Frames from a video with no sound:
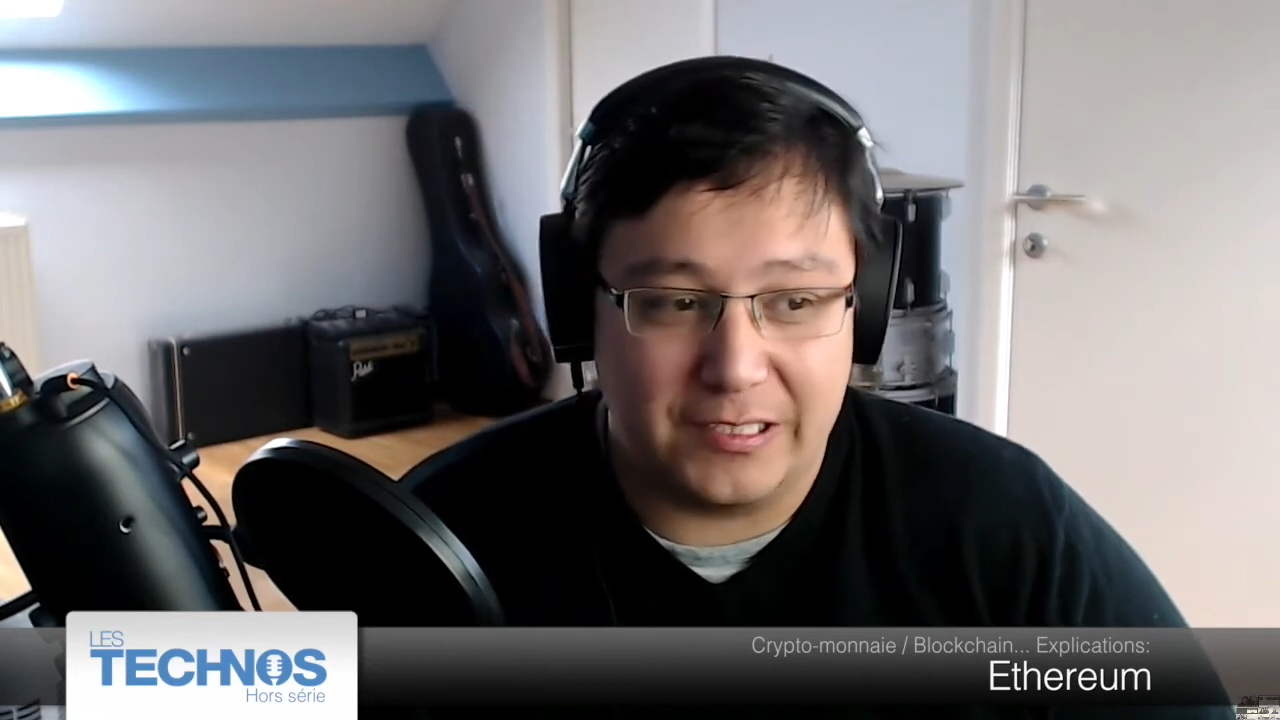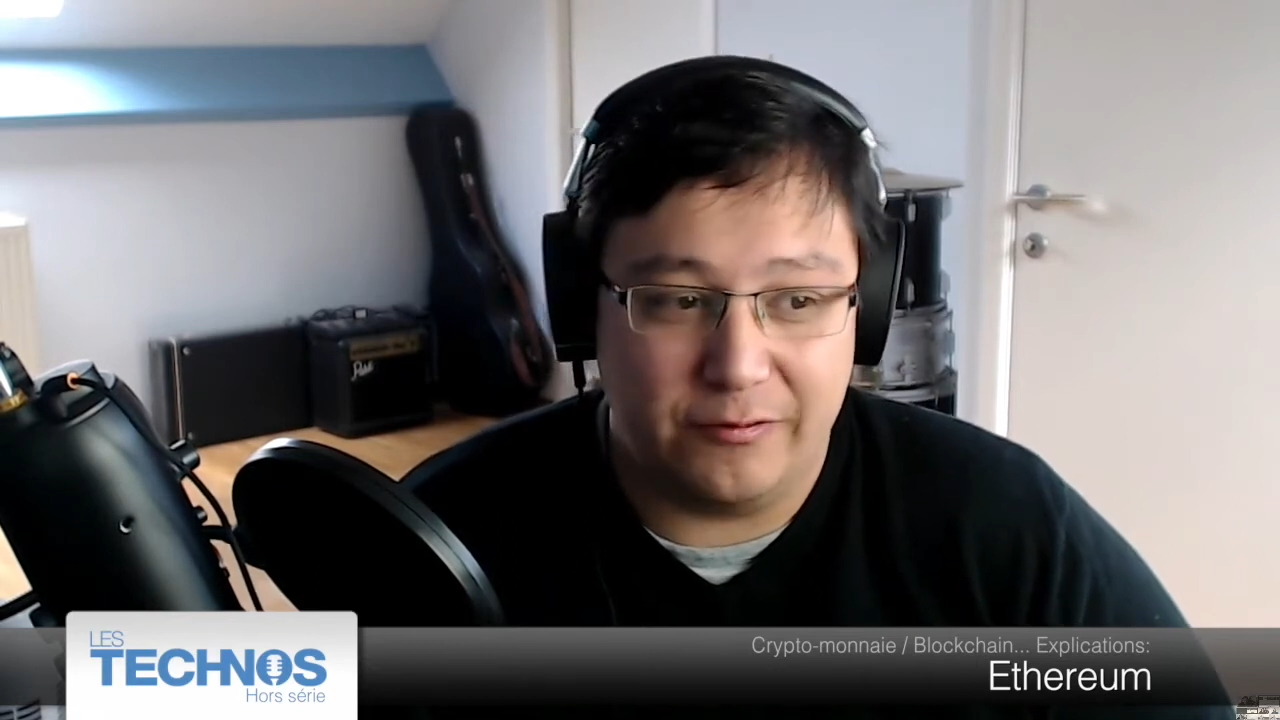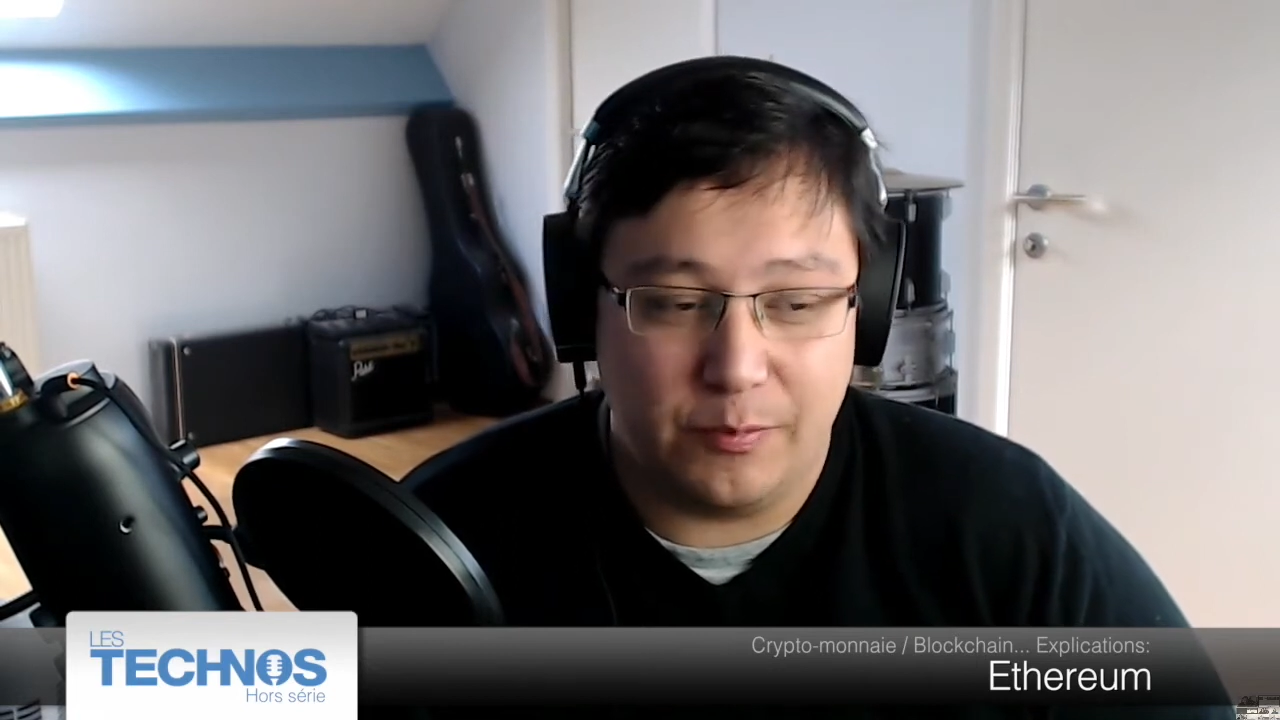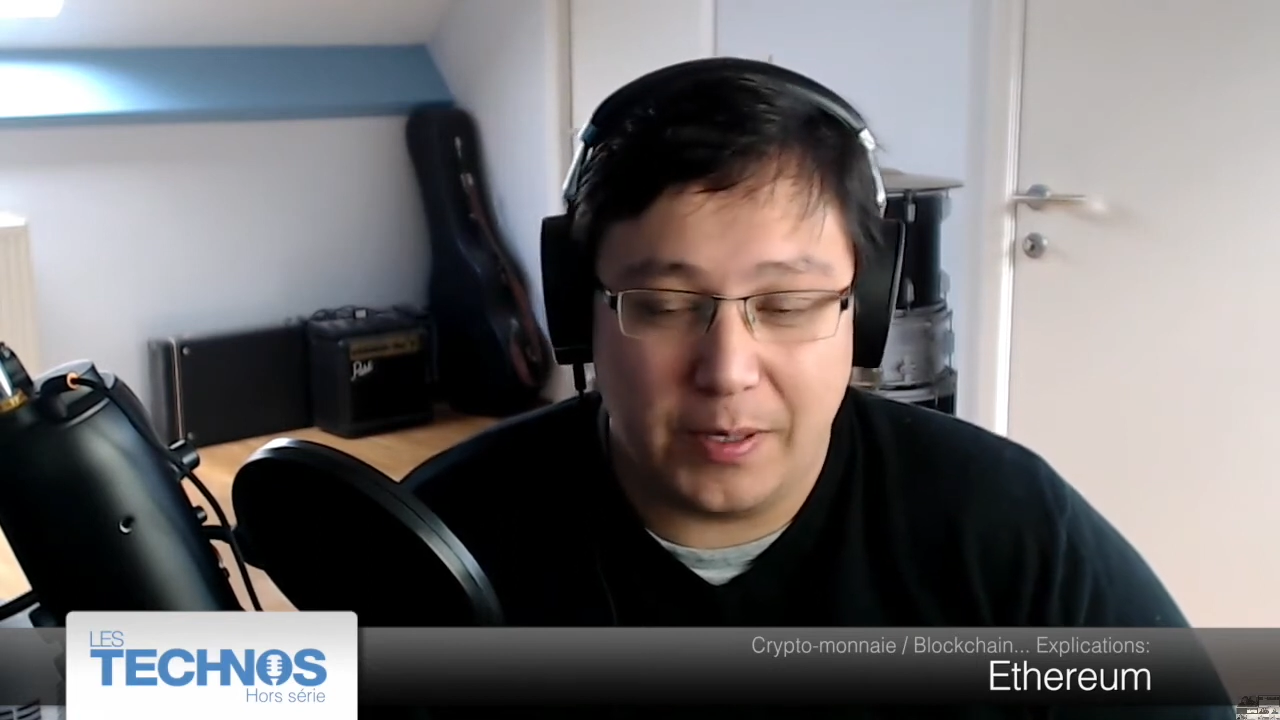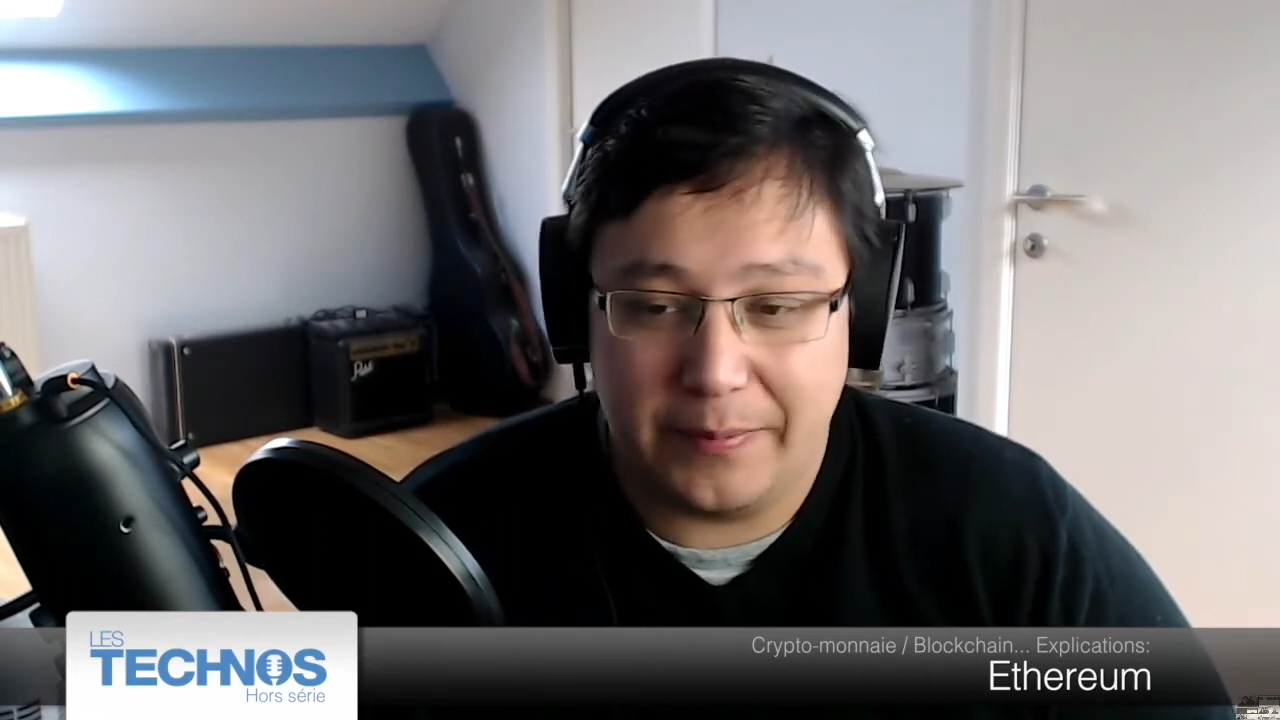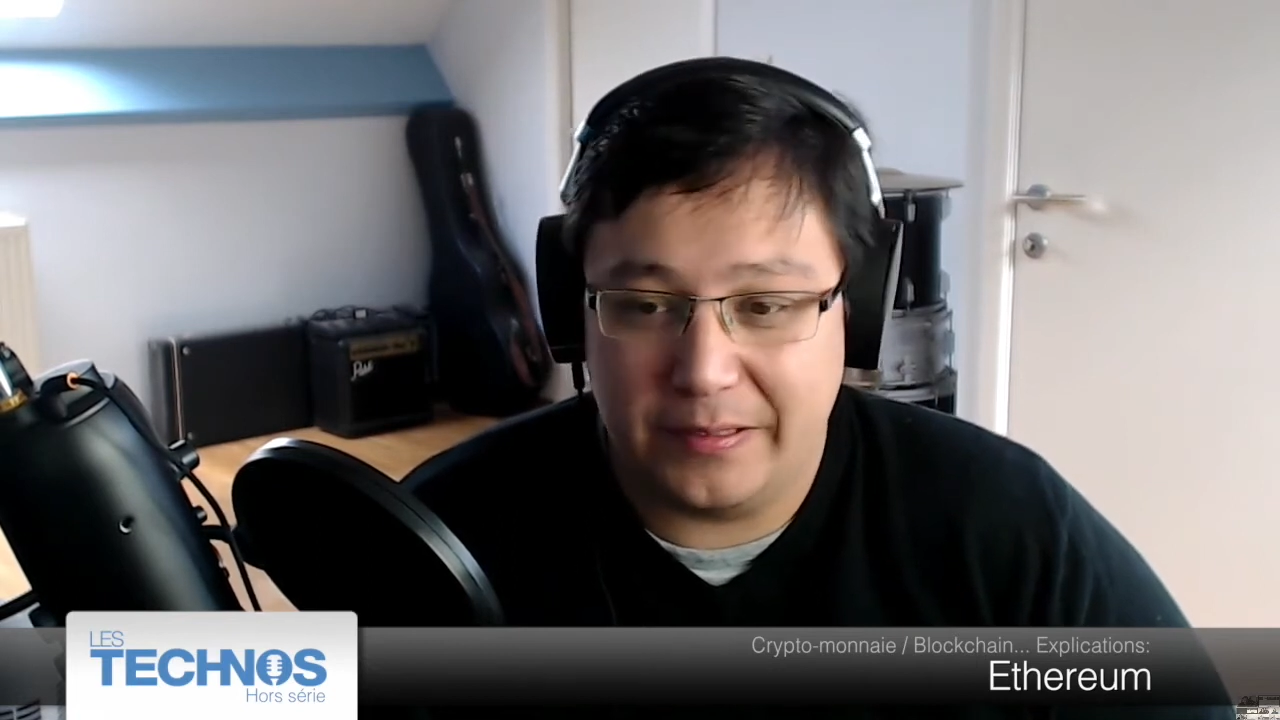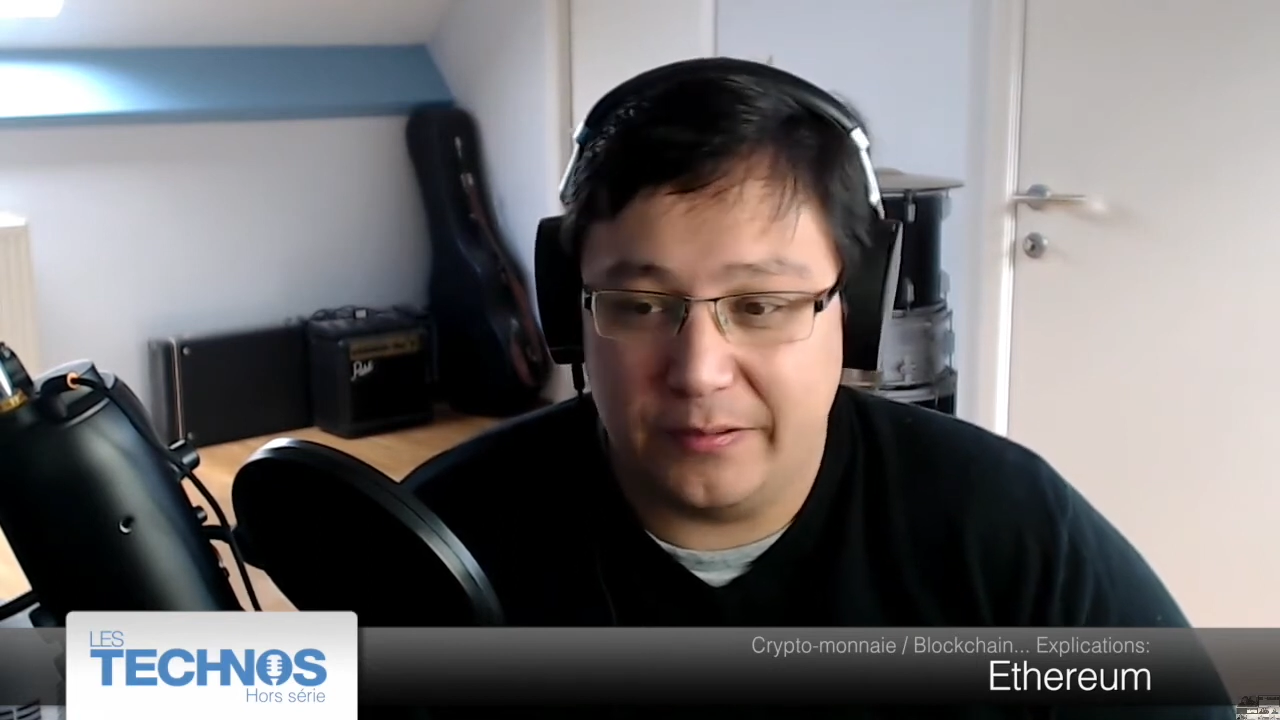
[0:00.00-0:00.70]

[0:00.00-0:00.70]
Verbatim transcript: vous permettent